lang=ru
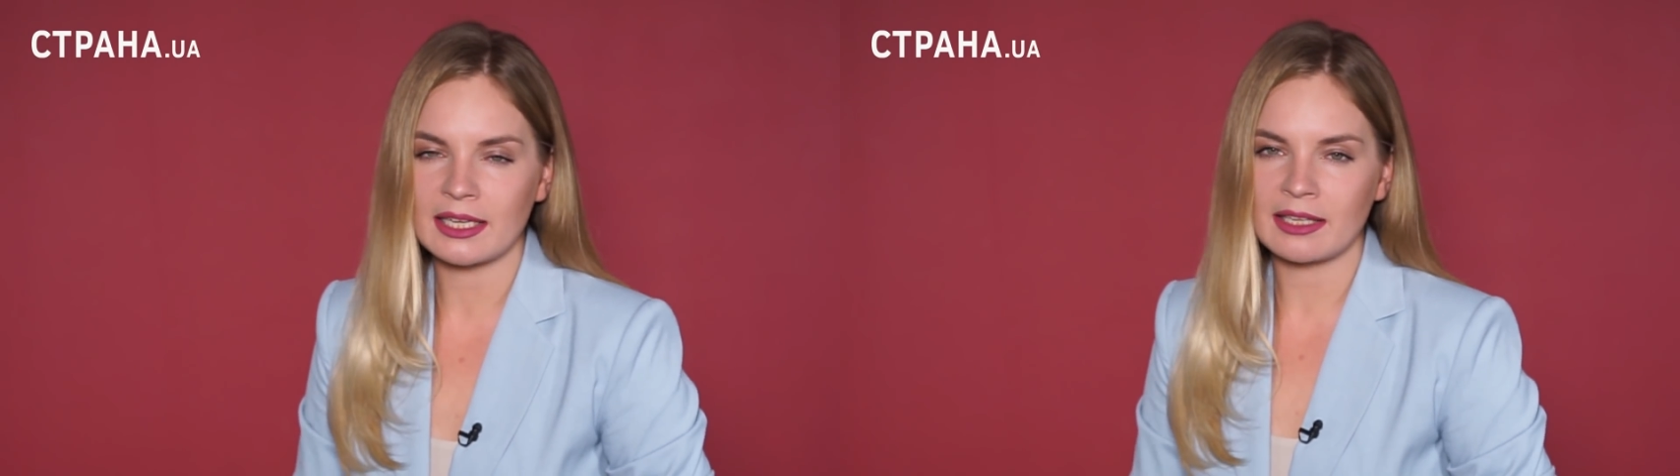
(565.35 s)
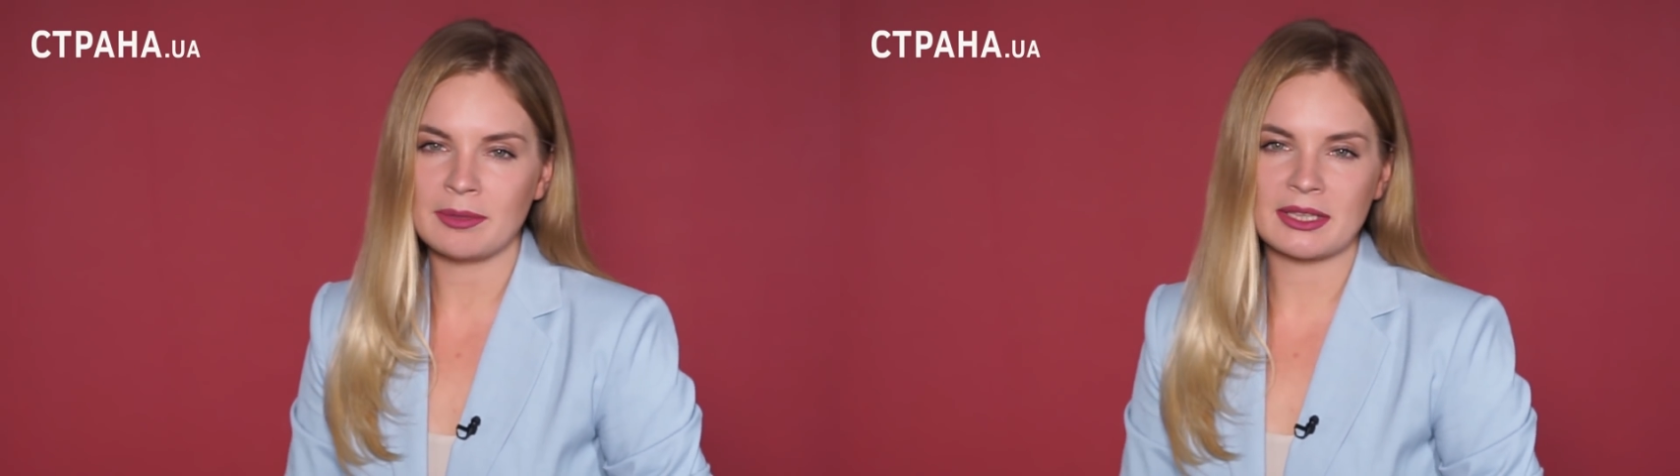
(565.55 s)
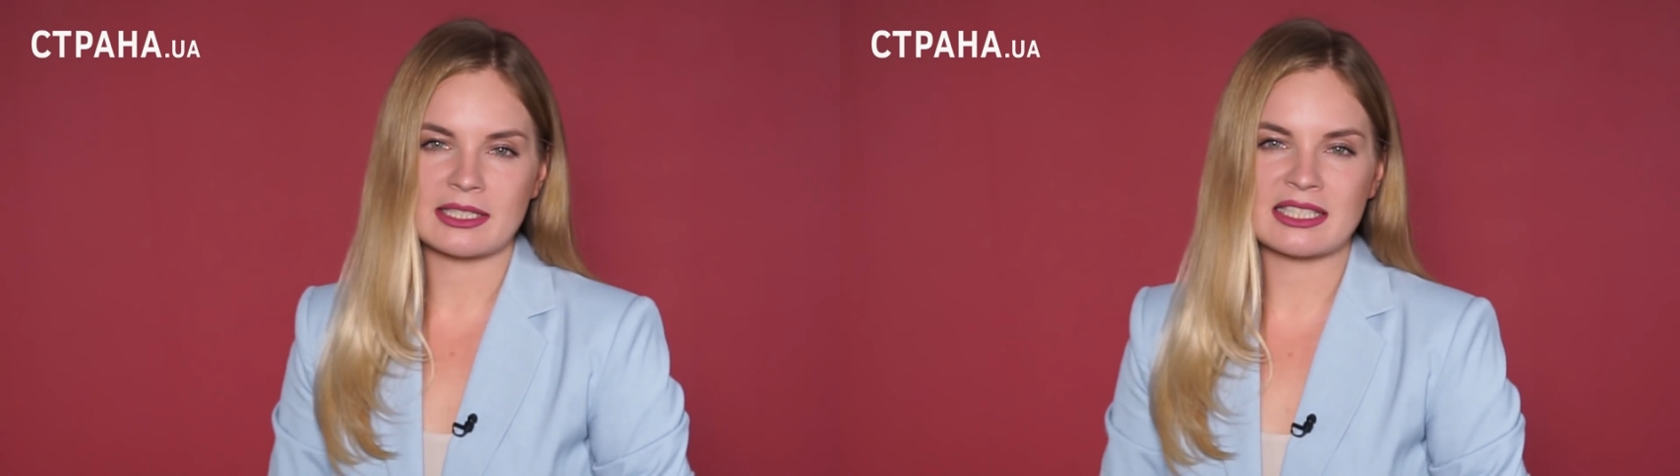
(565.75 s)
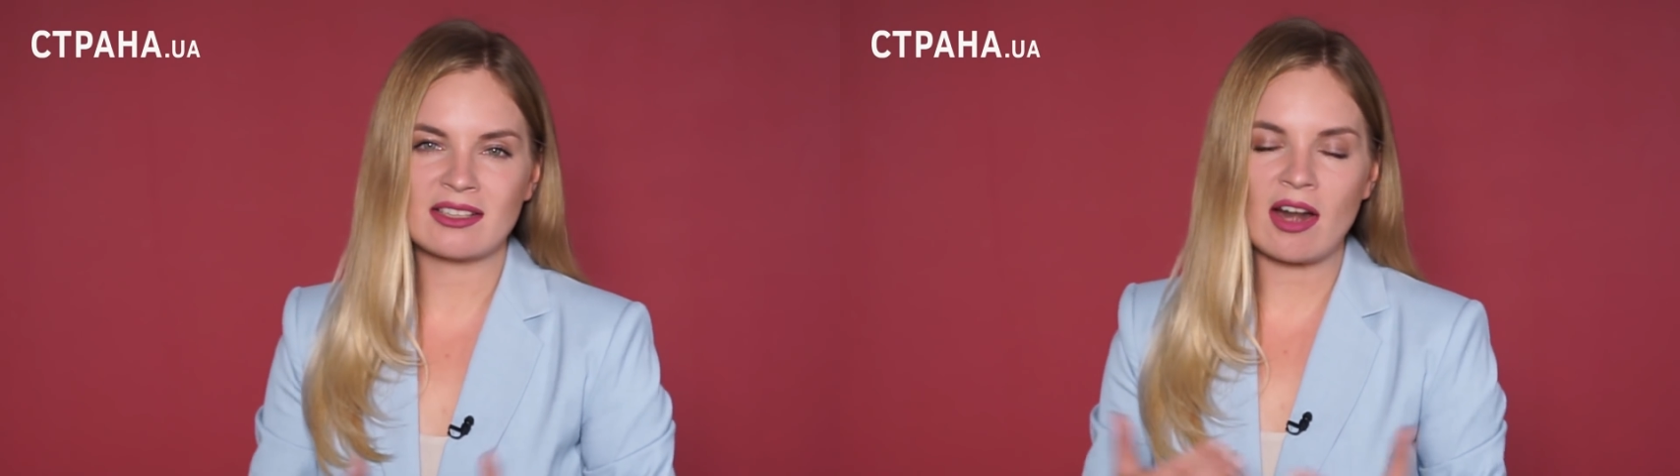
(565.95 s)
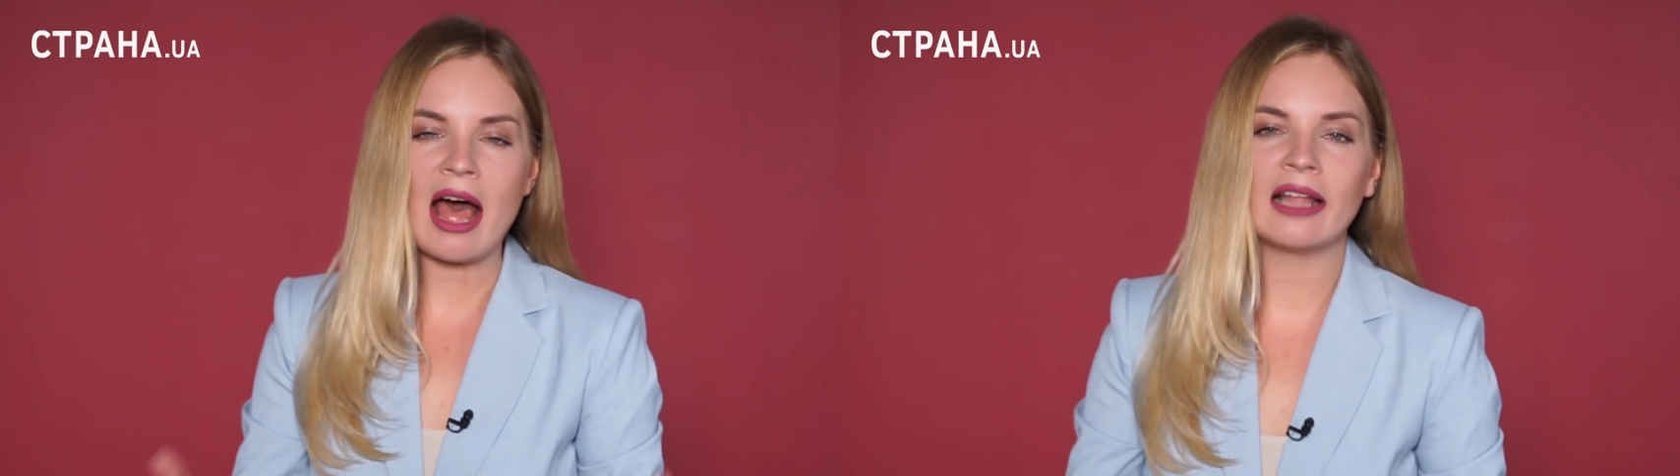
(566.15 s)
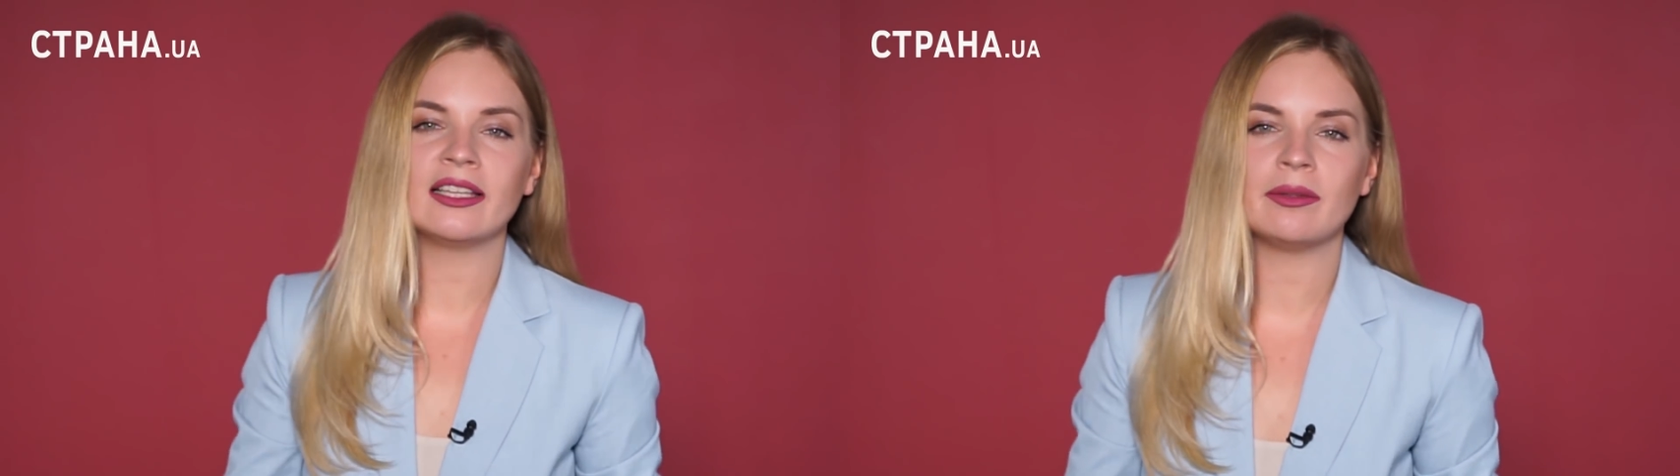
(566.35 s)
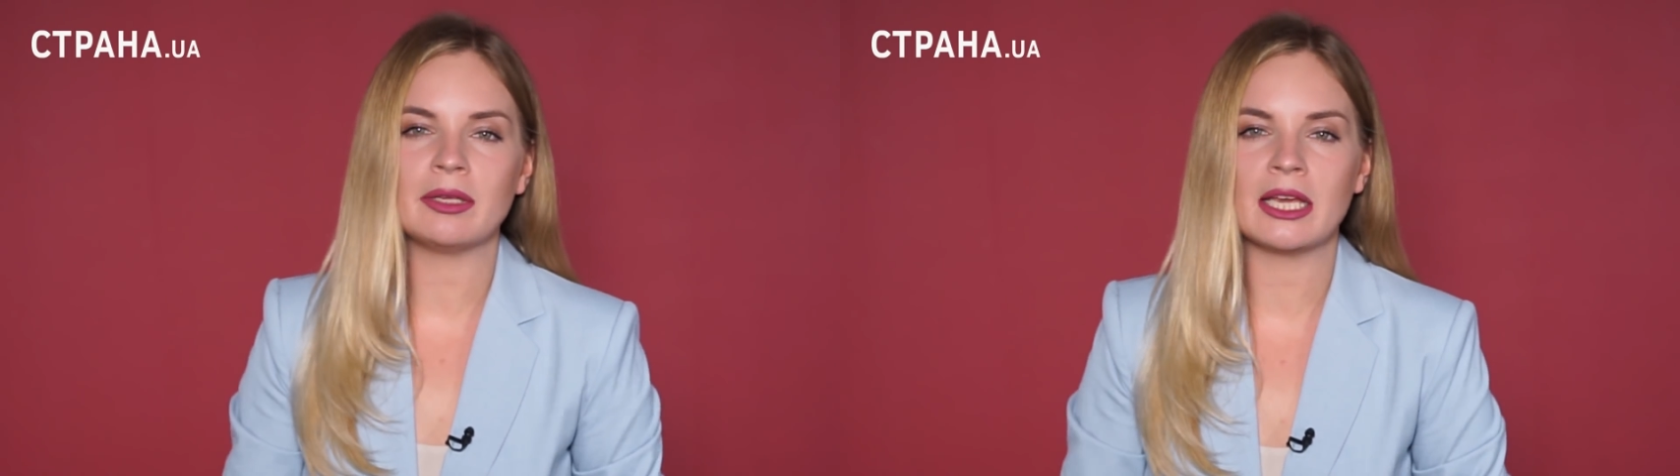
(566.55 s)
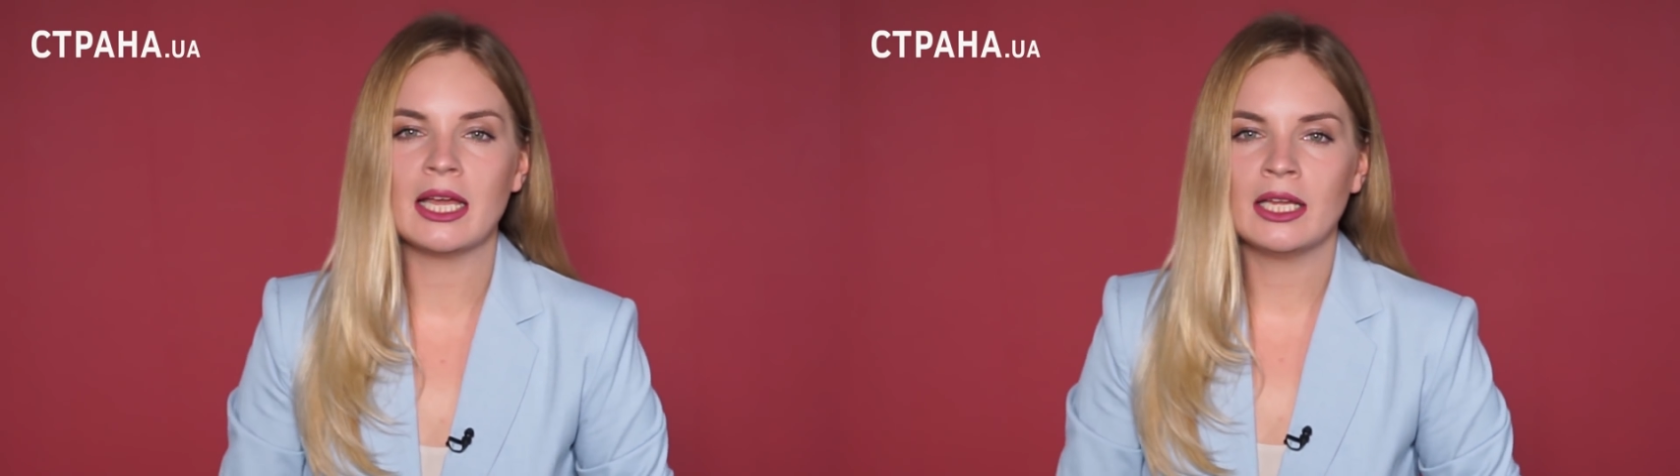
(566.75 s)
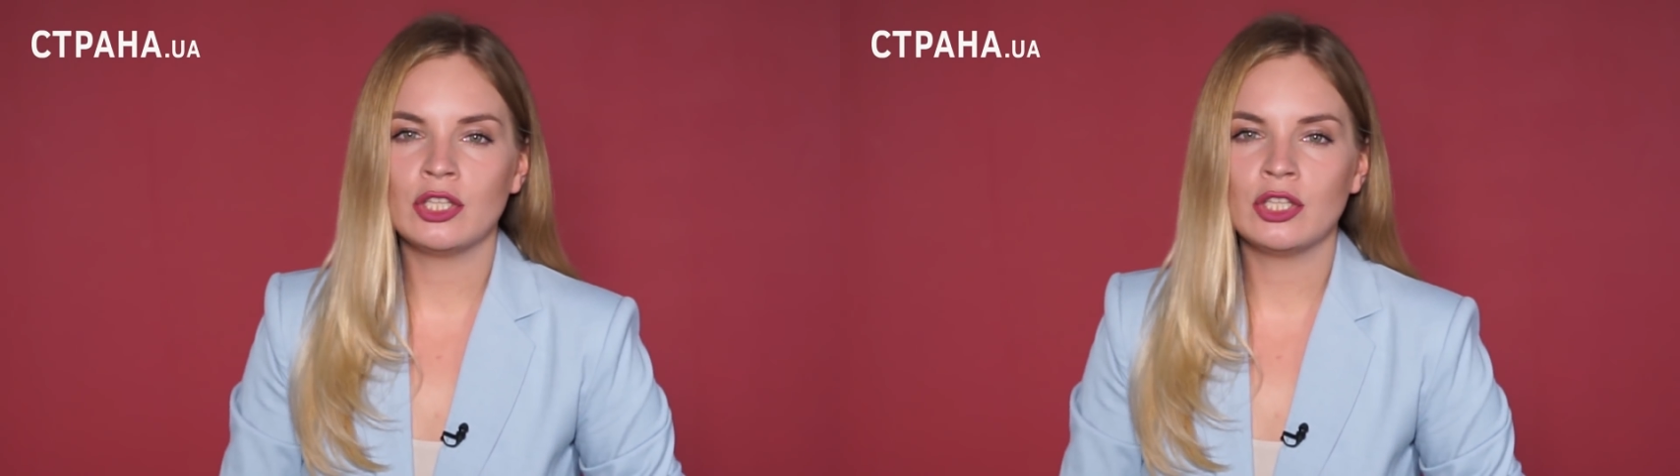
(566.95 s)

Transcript: какими-то странными,